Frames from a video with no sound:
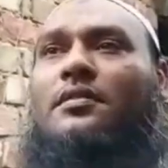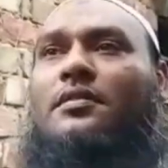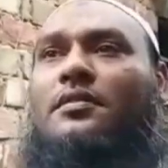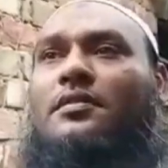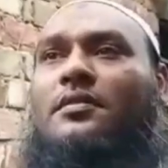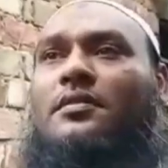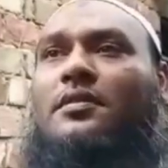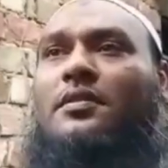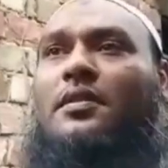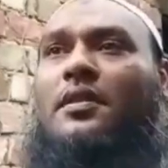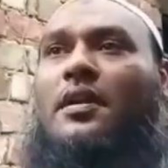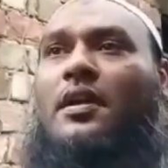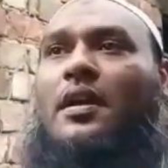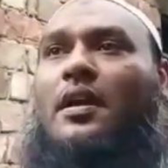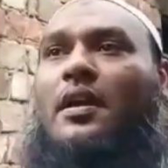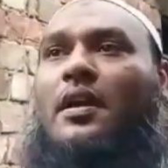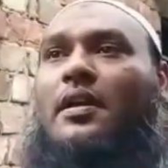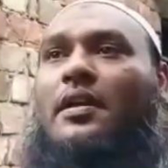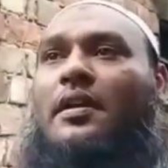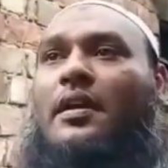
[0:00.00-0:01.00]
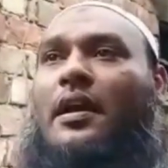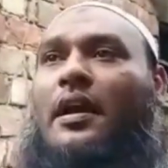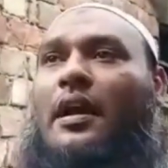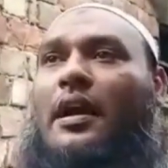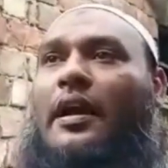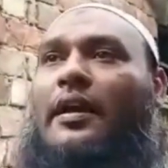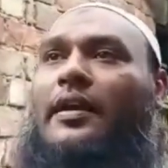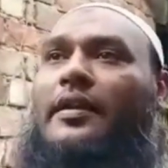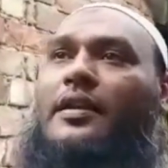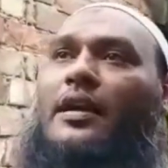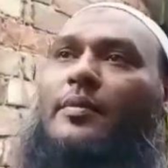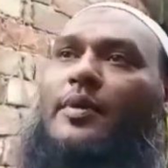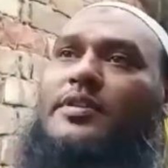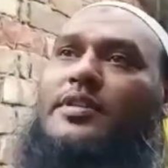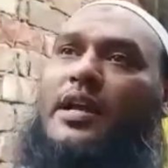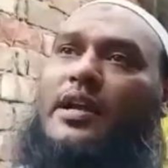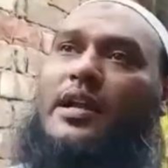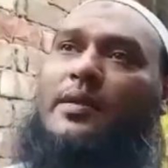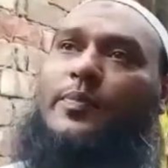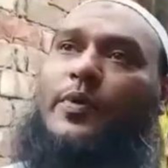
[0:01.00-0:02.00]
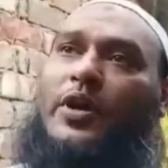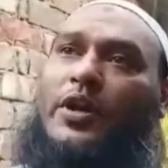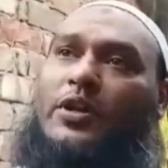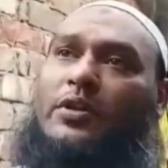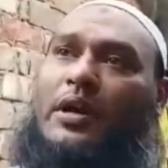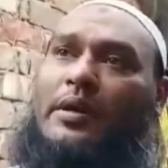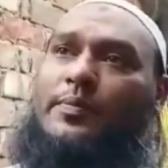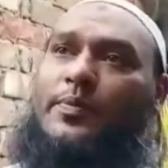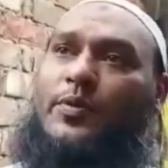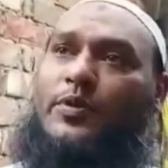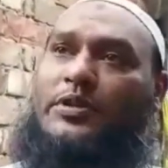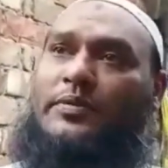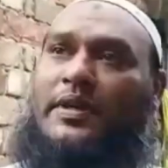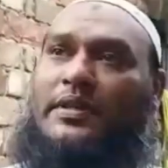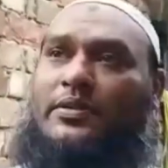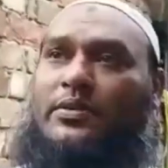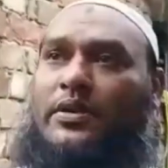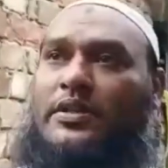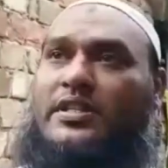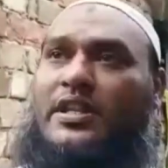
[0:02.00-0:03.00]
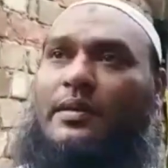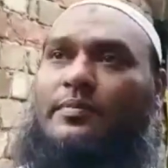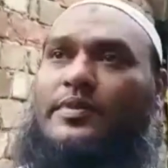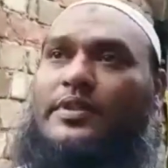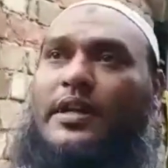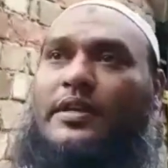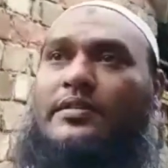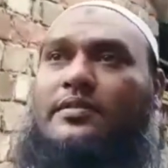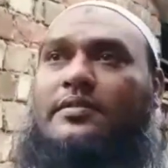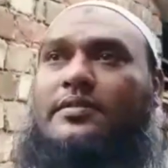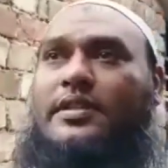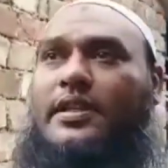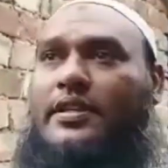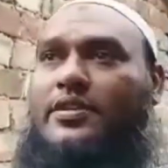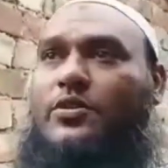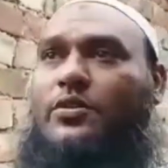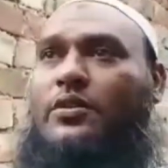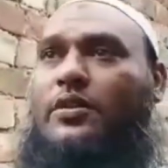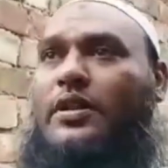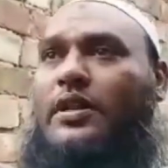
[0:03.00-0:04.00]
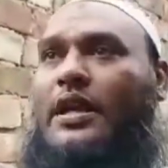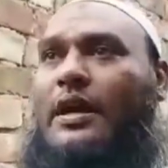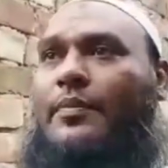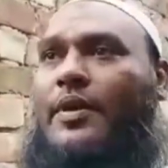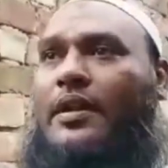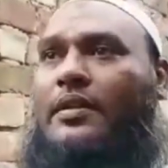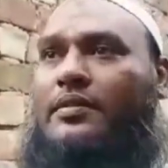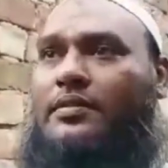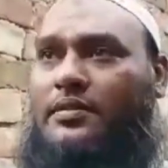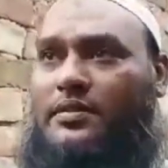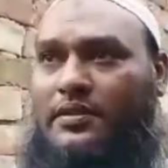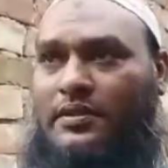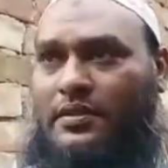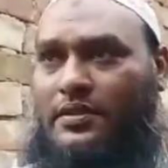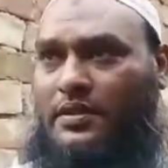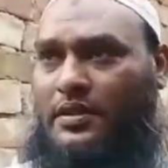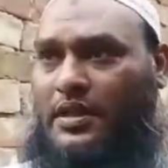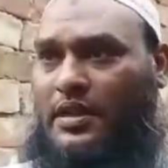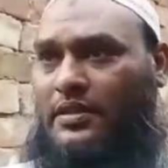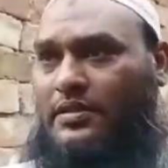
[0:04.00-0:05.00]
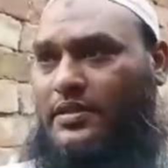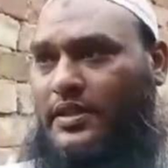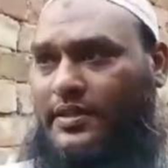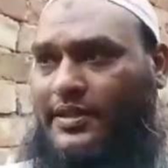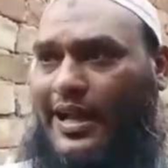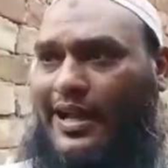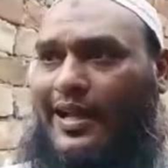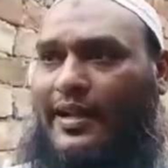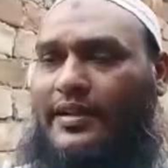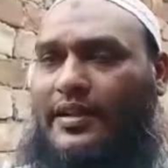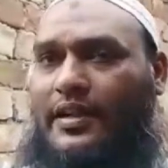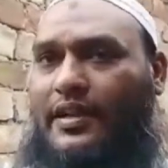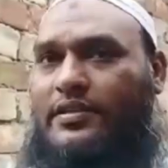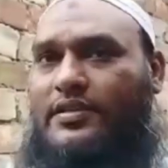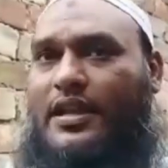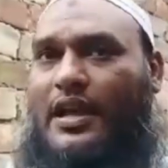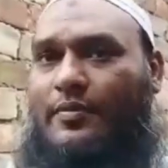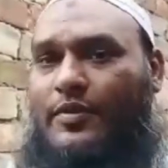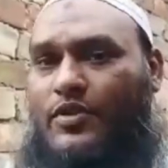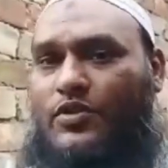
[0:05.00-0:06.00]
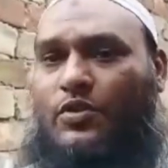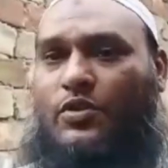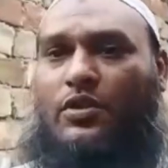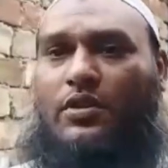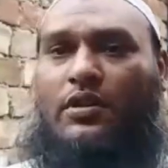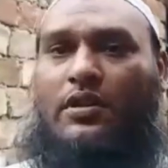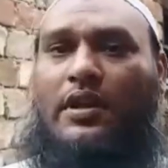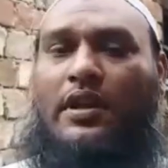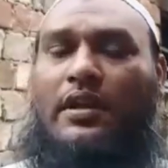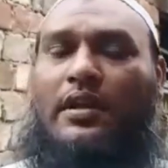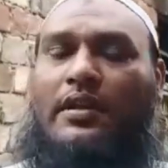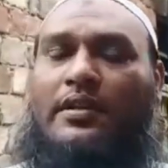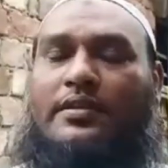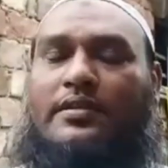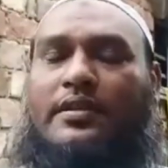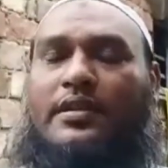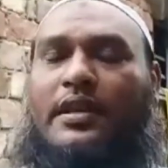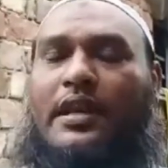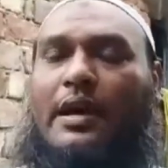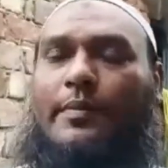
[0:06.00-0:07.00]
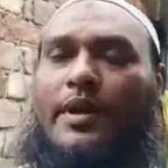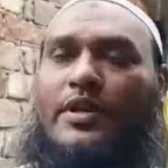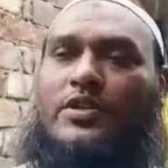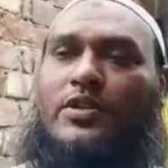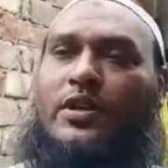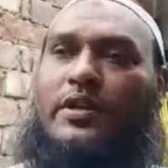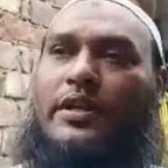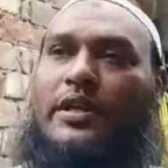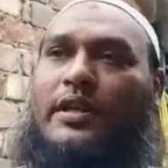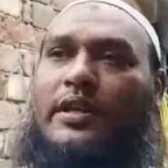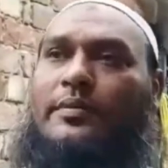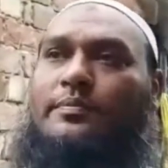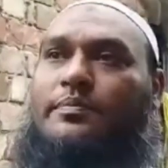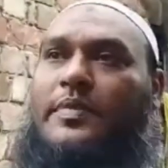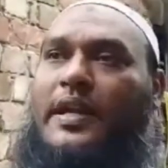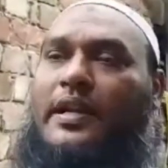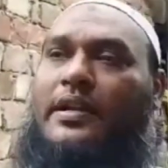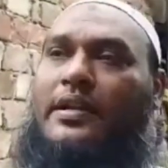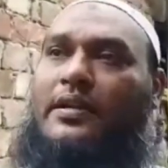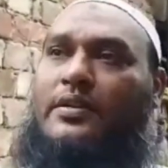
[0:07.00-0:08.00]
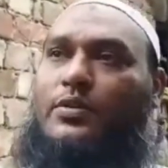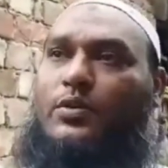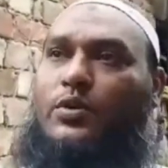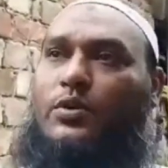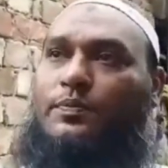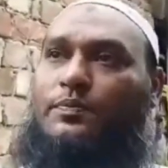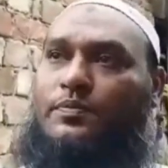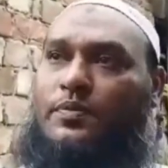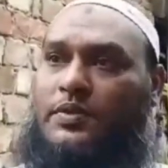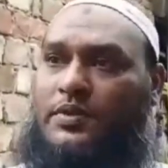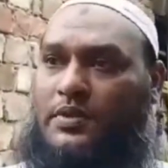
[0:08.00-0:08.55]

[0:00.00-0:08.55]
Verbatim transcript: হাজার টাকা দিয়ে কিনছেন কেন আর এটা আমি জানার পরেও আমি প্রতিবাদ করেছিলাম তার সেই জন্যে আমার যে টাকা নিয়ে গেছে হাফিজুল সে আমার সঙ্গে মানে খুব